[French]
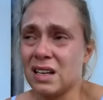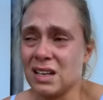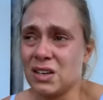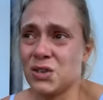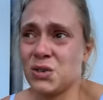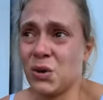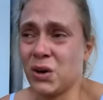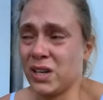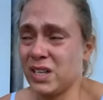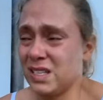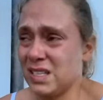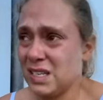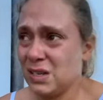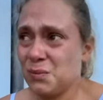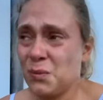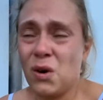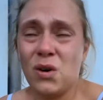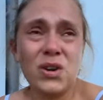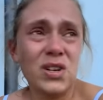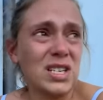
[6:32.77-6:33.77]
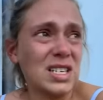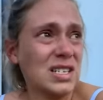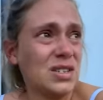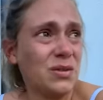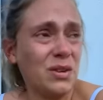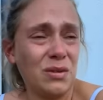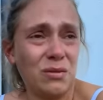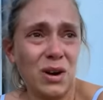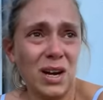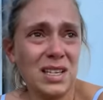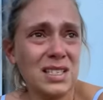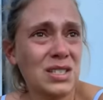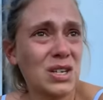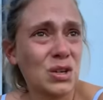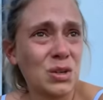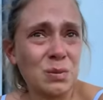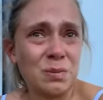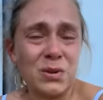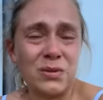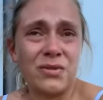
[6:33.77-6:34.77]
Juridiquement, je vais voir ce que
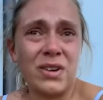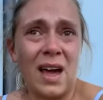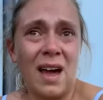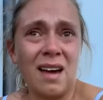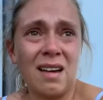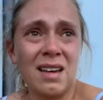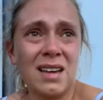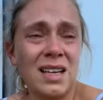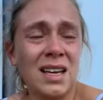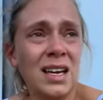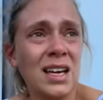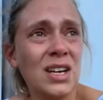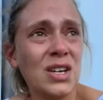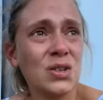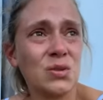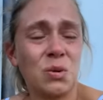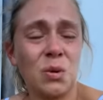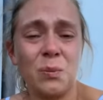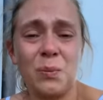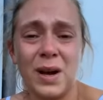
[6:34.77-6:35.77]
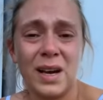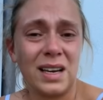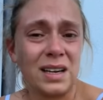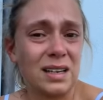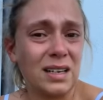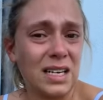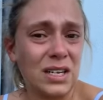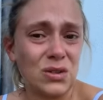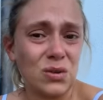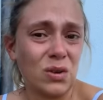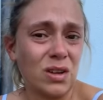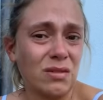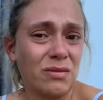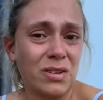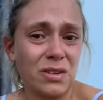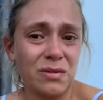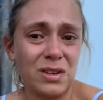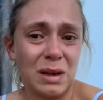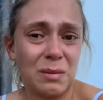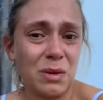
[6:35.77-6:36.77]
je peux faire. Je veux pas que les gens y
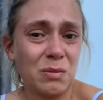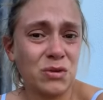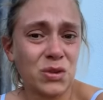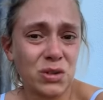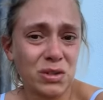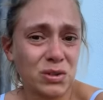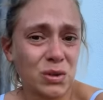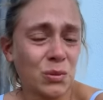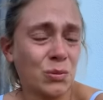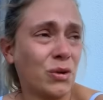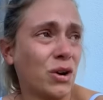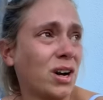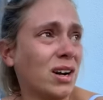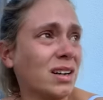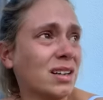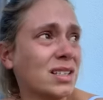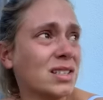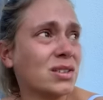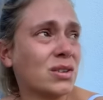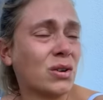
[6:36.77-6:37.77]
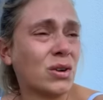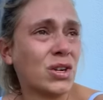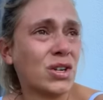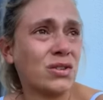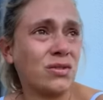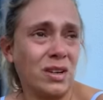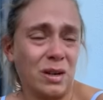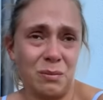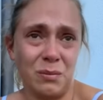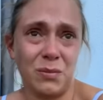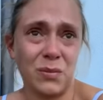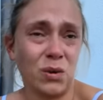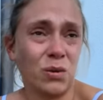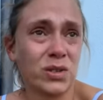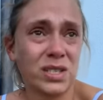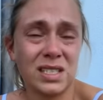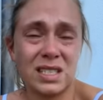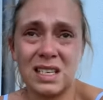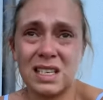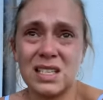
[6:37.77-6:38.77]
vivent la même chose que moi. Donc je vais me
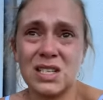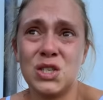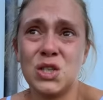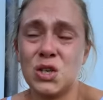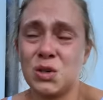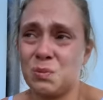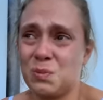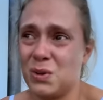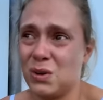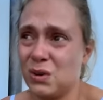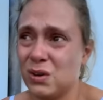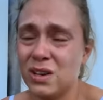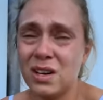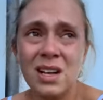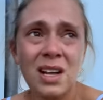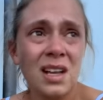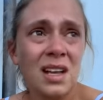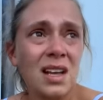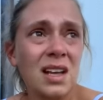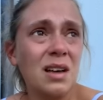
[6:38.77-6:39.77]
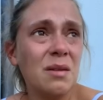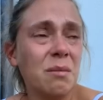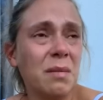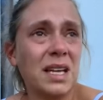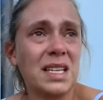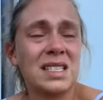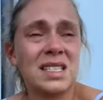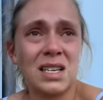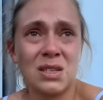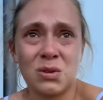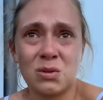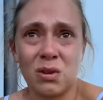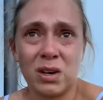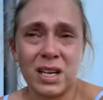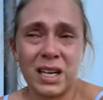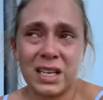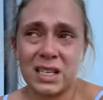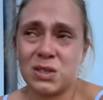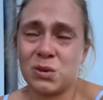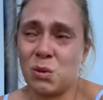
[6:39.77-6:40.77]
renseigner si je peux mettre ça sur les
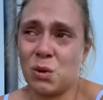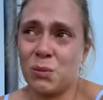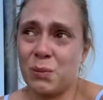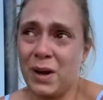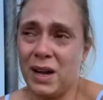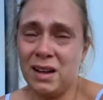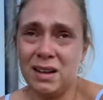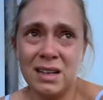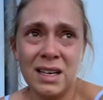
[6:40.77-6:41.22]
réseaux ou pas.